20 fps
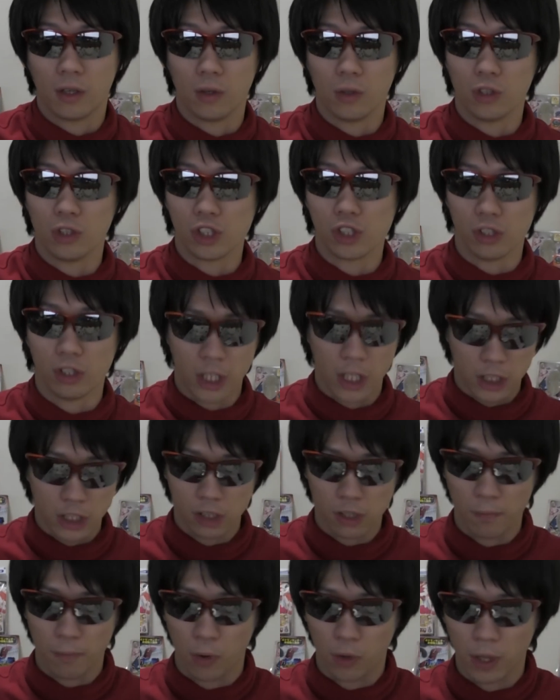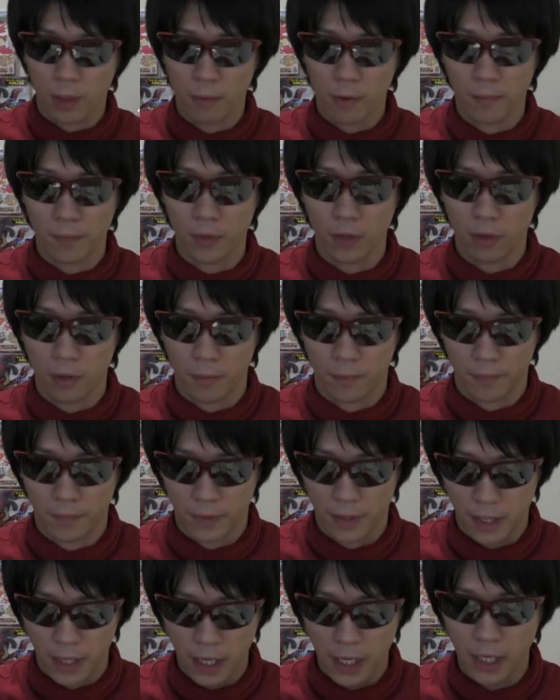今年の夏のポケモンの
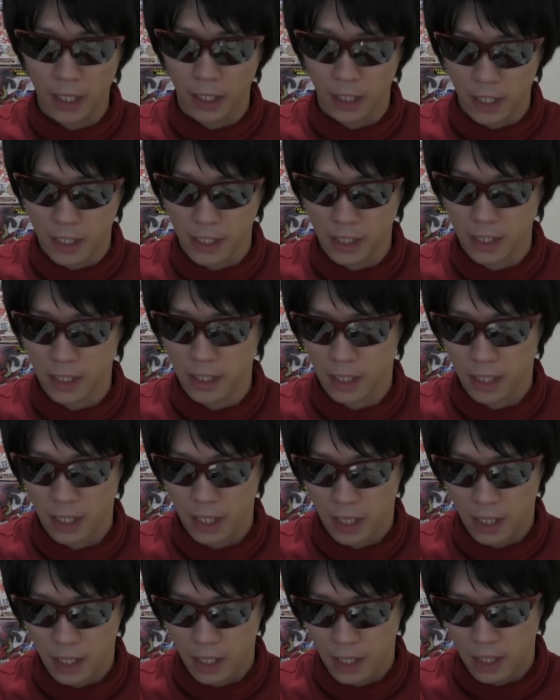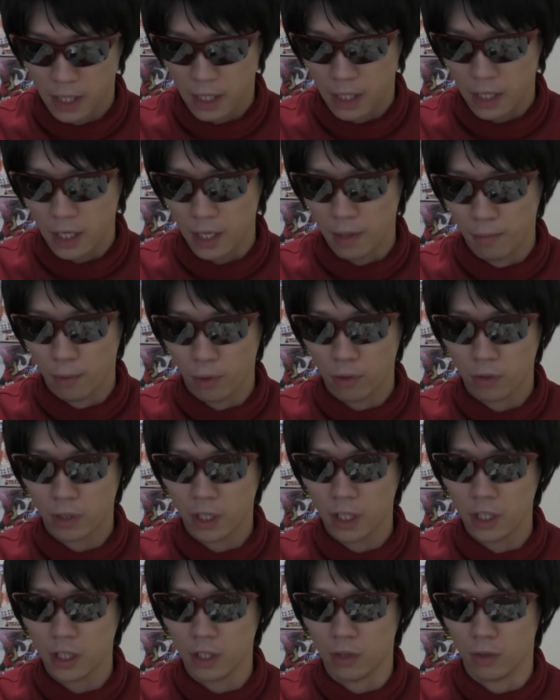映画です。えー、
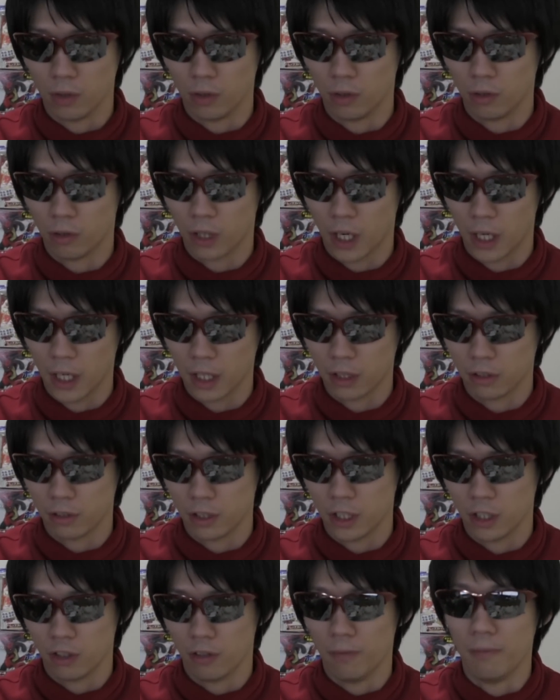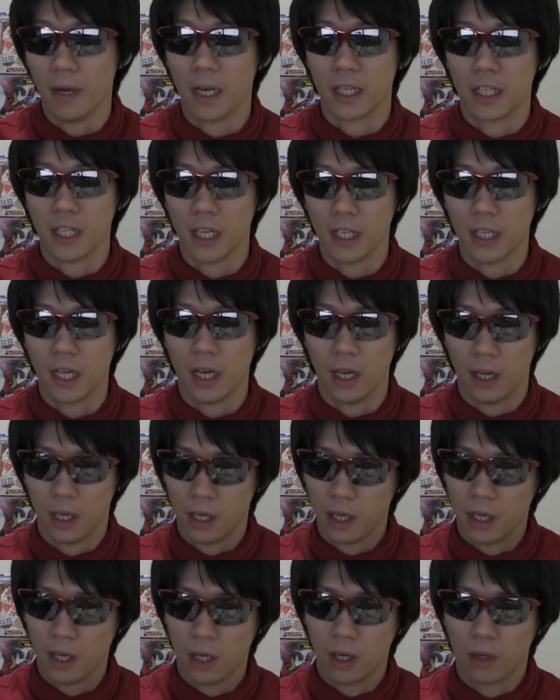ボルケニオンとカラクリのマギアナ。
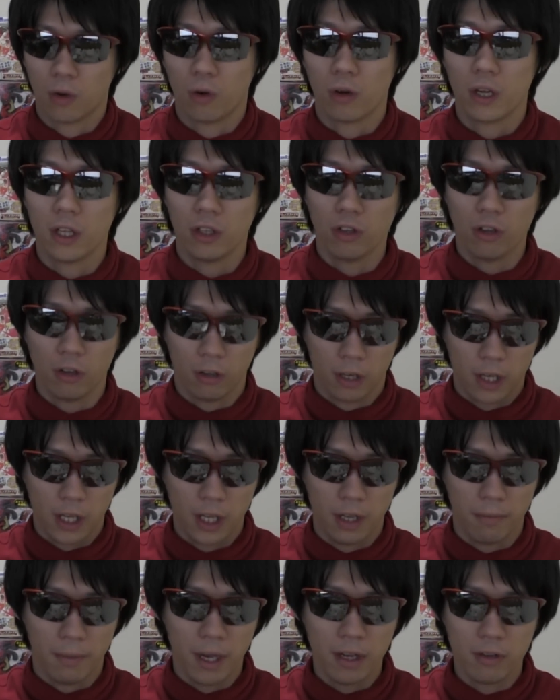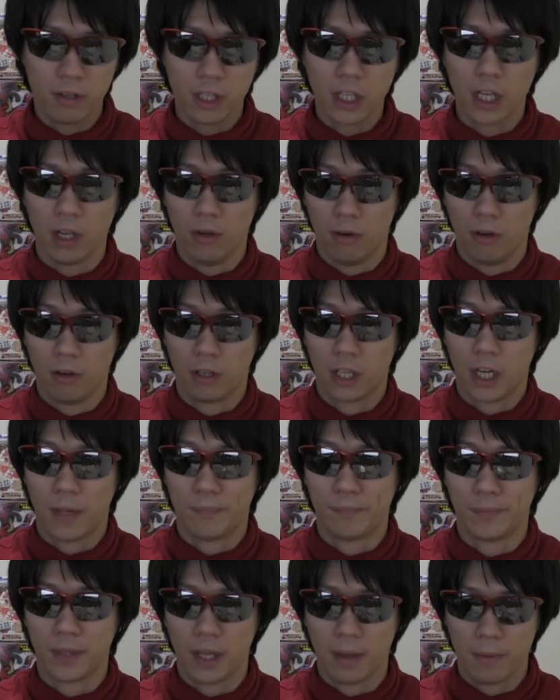これの、え前売り券を
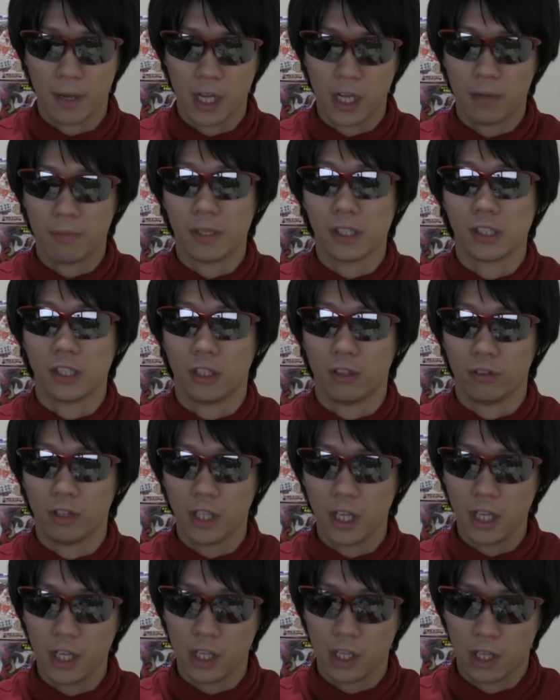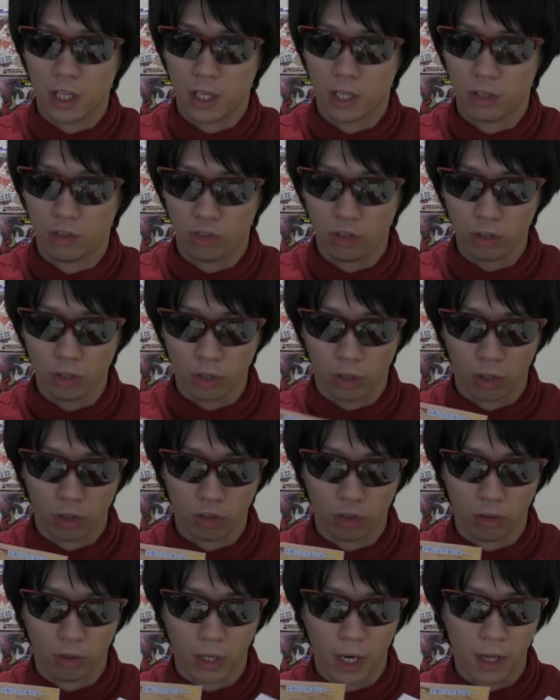買ってまいりましたので、ちょっと
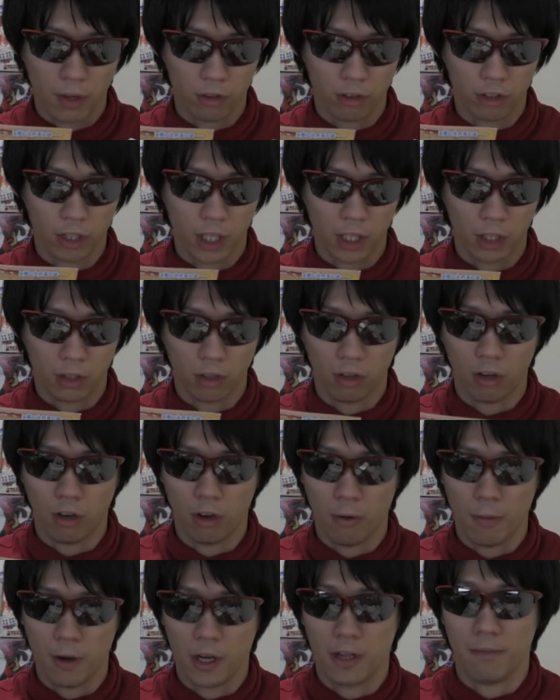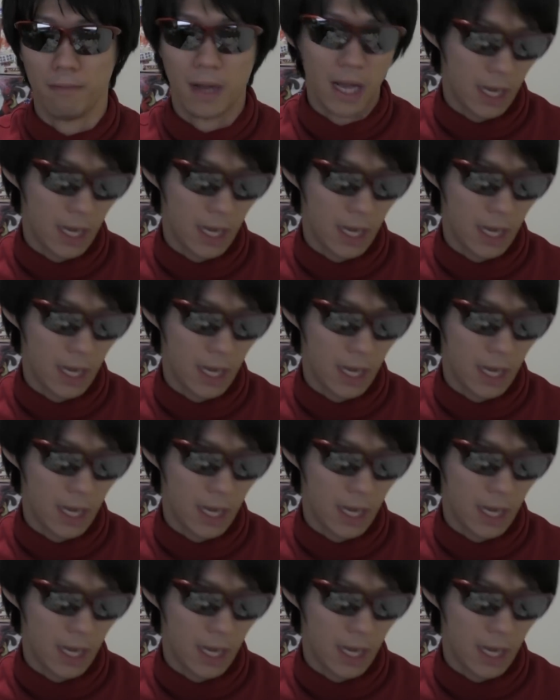紹介をしたいと思い